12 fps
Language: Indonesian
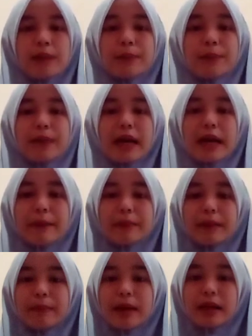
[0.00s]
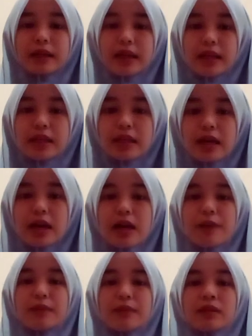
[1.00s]
memahami
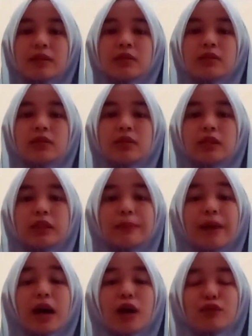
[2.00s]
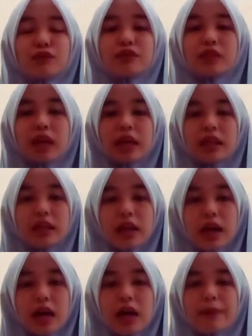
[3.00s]
maknanya, meng, e,
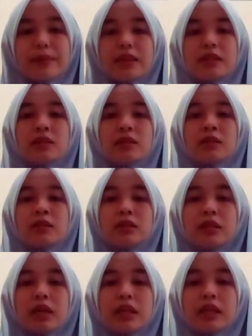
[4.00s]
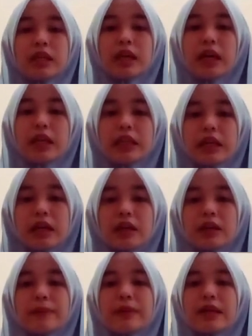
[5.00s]
mengagungkannya,
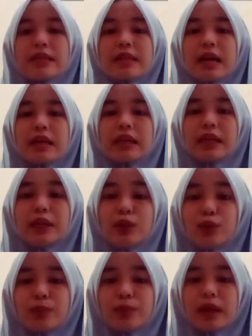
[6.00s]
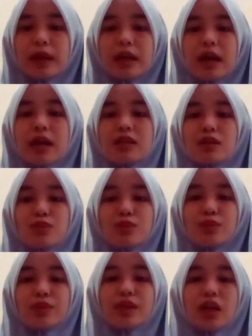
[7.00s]
menjadikannya kebiasaan hidup karena
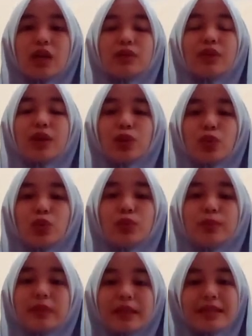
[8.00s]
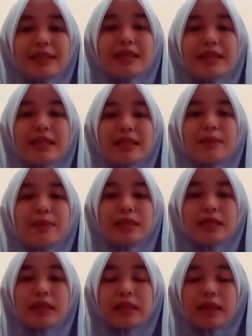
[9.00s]
sesungguhnya Allah itu bersih dan
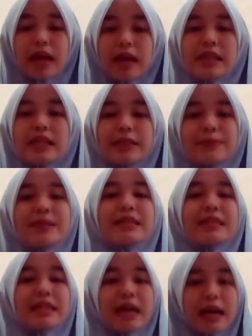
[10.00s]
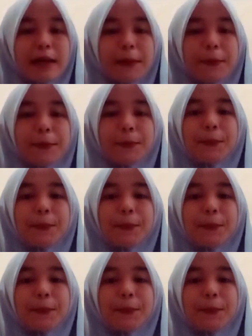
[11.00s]
mencintai kebersihan.